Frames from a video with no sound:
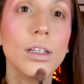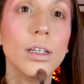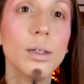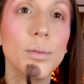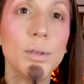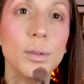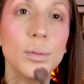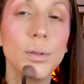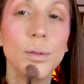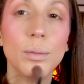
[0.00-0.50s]
Et un
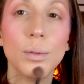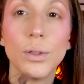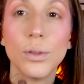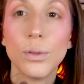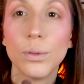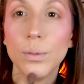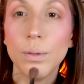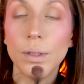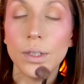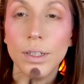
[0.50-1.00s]
petit peu le
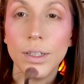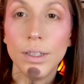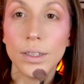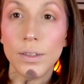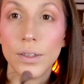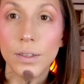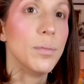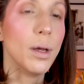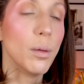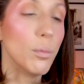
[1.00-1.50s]
menton. Hein
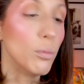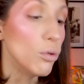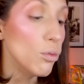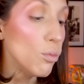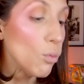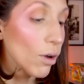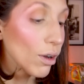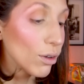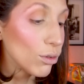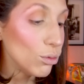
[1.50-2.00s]
un peu
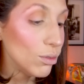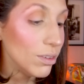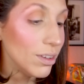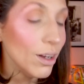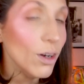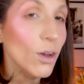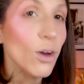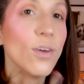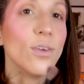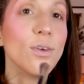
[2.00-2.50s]
moins que tout
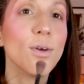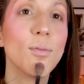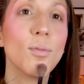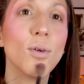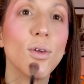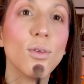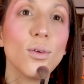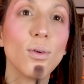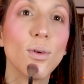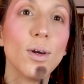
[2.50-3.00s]
à l'heure sur le
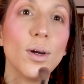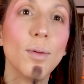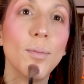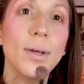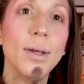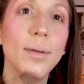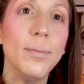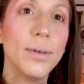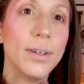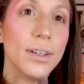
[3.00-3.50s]
menton quand
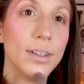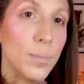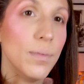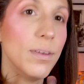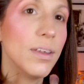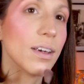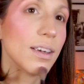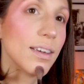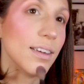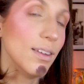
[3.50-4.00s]
même.
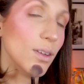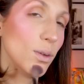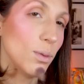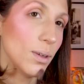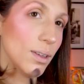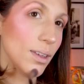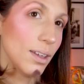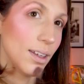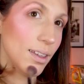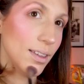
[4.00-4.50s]
Bien qu'il
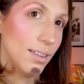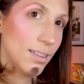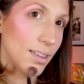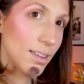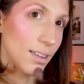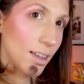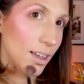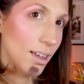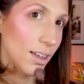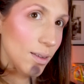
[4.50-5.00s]
soit très
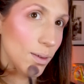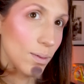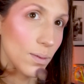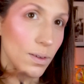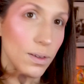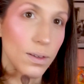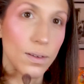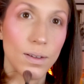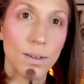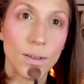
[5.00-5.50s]
discret,
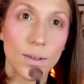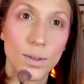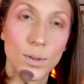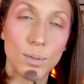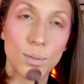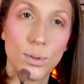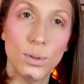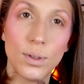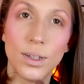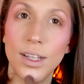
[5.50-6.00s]
donc euh, je
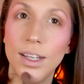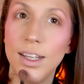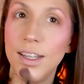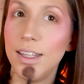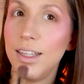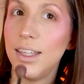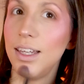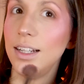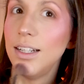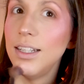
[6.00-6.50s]
pourrais
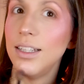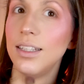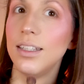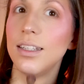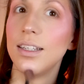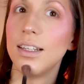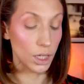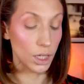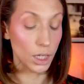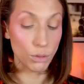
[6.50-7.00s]
y aller.
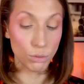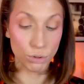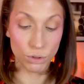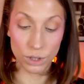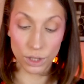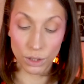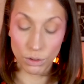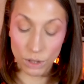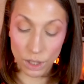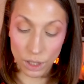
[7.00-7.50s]

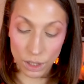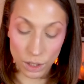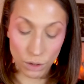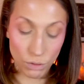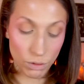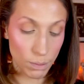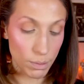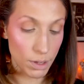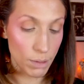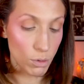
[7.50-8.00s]
Écoutez, regardez,
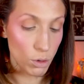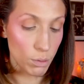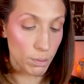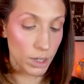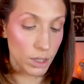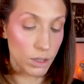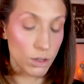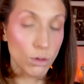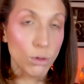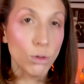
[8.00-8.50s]
on va même le
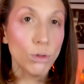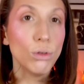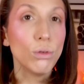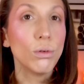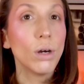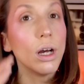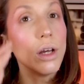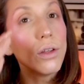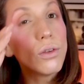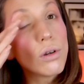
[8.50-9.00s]
mettre au
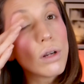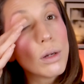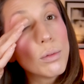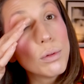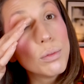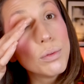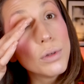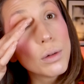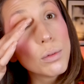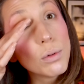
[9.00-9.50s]
doigt sur la
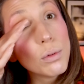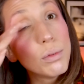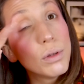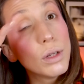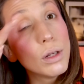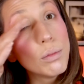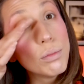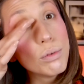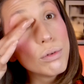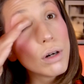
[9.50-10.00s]
paupière
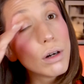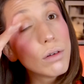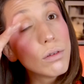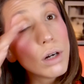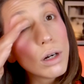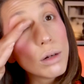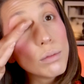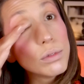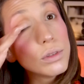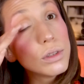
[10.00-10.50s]
mobile pour
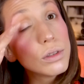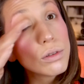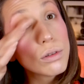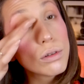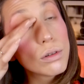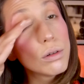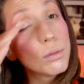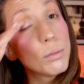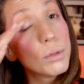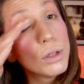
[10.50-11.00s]
avoir un petit
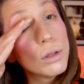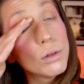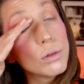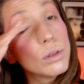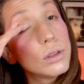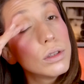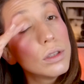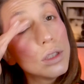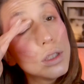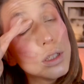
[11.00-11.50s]
truc lumineux
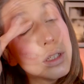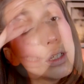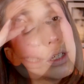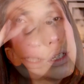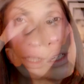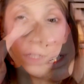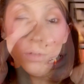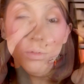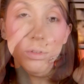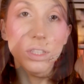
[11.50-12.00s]
aussi.
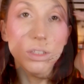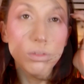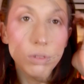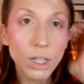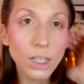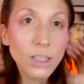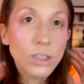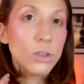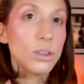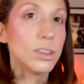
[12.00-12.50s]
Écoutez,
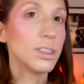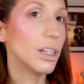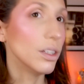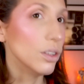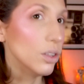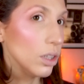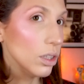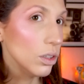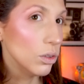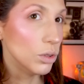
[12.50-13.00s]
voilà ce que ça
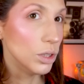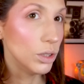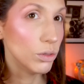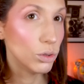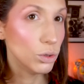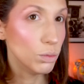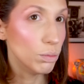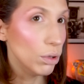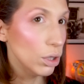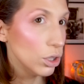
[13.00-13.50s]
donne au
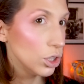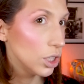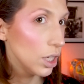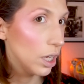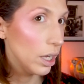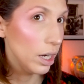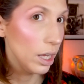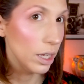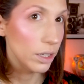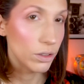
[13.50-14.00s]
niveau du blush et
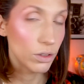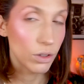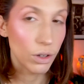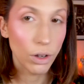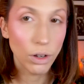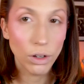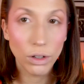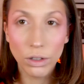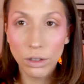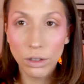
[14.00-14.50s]
highlighter.